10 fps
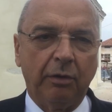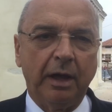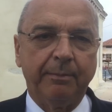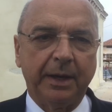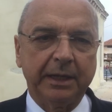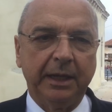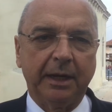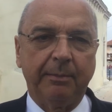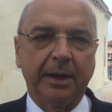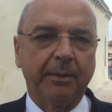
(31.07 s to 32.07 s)
non
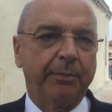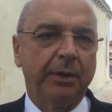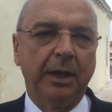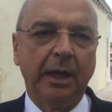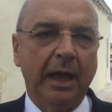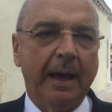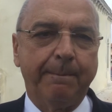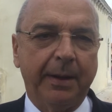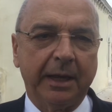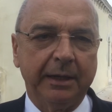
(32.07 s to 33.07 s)
apparire, perché poi
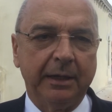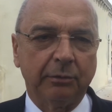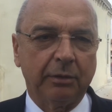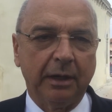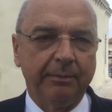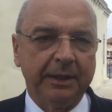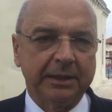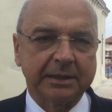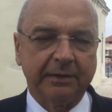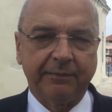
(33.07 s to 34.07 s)
appari
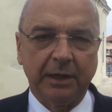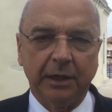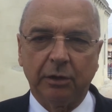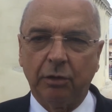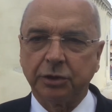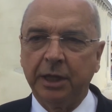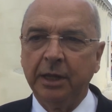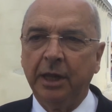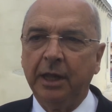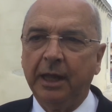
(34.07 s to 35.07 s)
naturalmente se fai le cose.
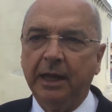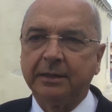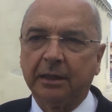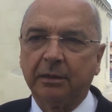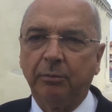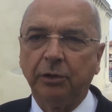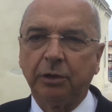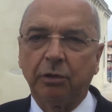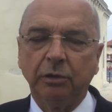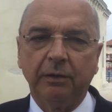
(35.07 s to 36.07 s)
È stato
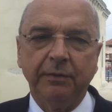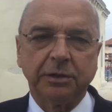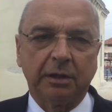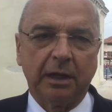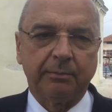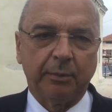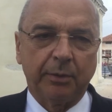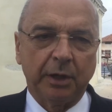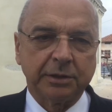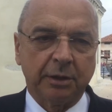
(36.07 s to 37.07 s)
molto condiviso dalla
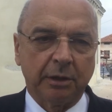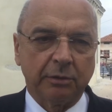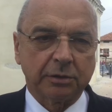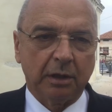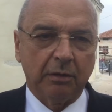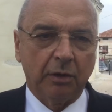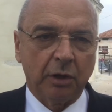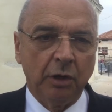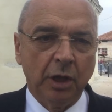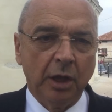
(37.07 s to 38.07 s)
popolazione questo
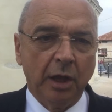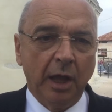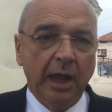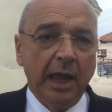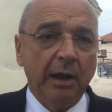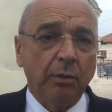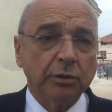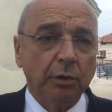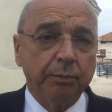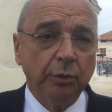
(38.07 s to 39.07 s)
lavoro. E a
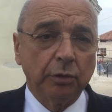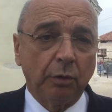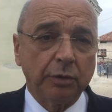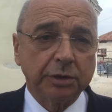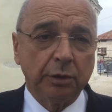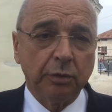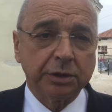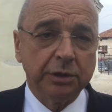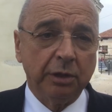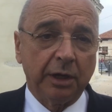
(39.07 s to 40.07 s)
questo punto questi due
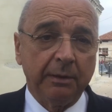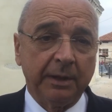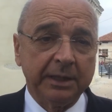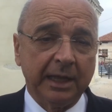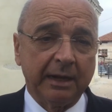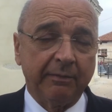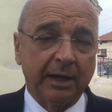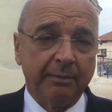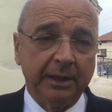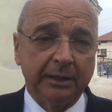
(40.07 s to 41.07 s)
signori, in maniera
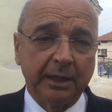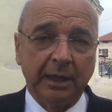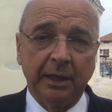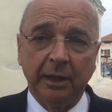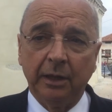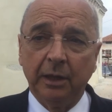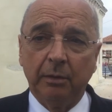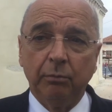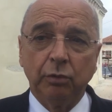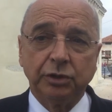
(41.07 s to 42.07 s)
veramente
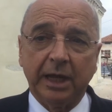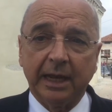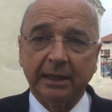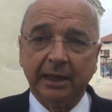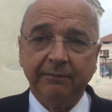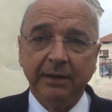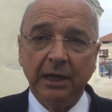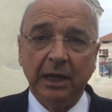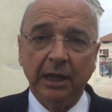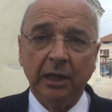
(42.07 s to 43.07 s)
bugiarda e
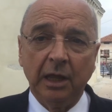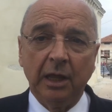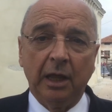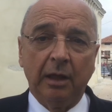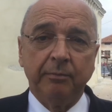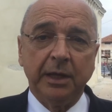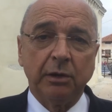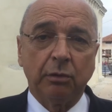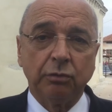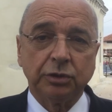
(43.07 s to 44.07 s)
vile, mi
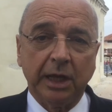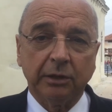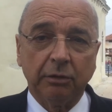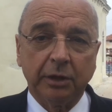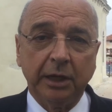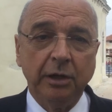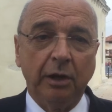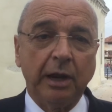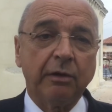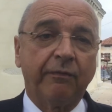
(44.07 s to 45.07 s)
hanno accusato che
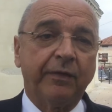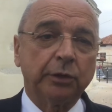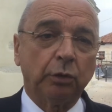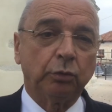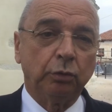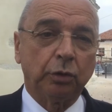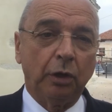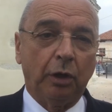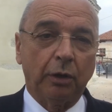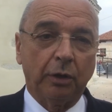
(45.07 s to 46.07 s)
hanno fatto tutto
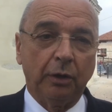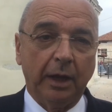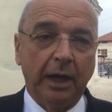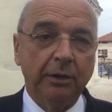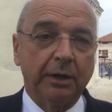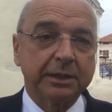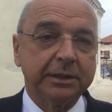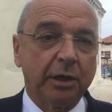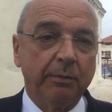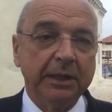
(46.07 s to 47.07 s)
loro. Allora,
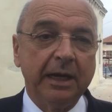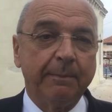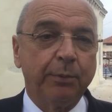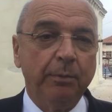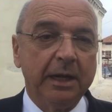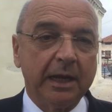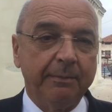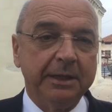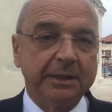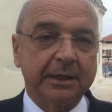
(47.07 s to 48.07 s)
siccome nella pubblica
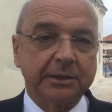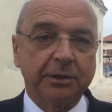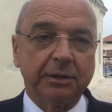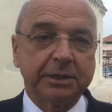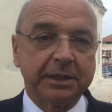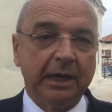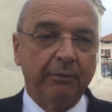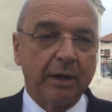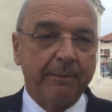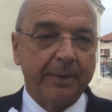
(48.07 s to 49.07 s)
amministrazione si
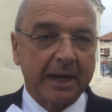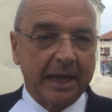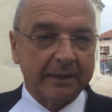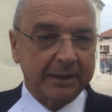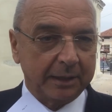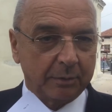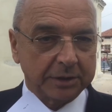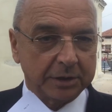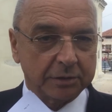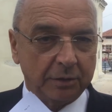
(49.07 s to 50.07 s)
lavora per atti,
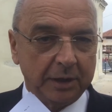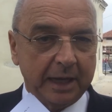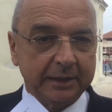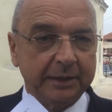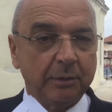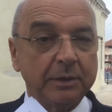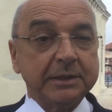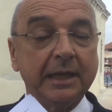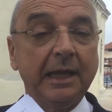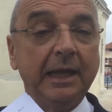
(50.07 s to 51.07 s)
questi sono in atti,
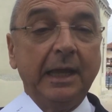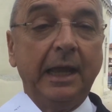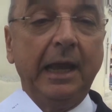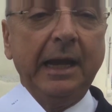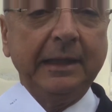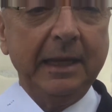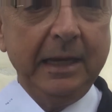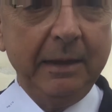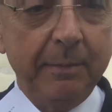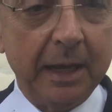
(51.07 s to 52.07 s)
questa è la
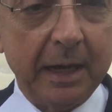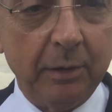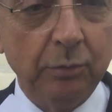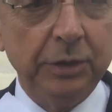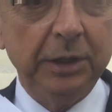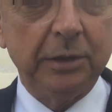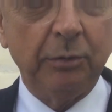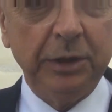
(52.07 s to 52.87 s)
delibera, udite,